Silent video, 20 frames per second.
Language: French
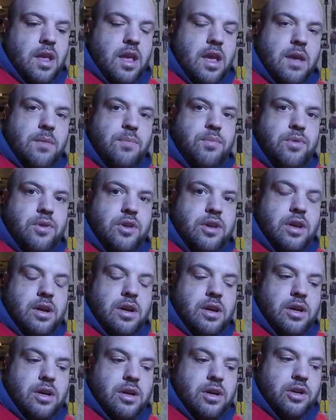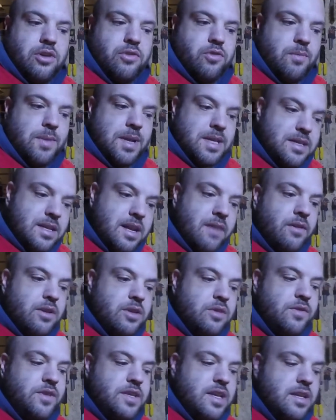Et puis, euh, je vous remercie d'avoir
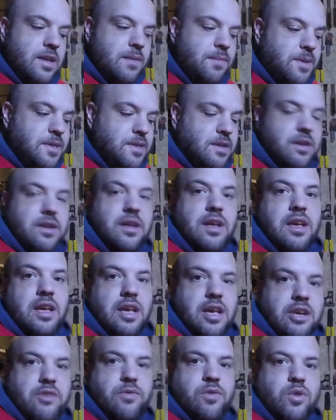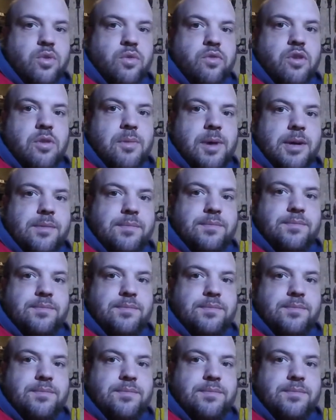suivi cet épisode et je vous retrouve demain.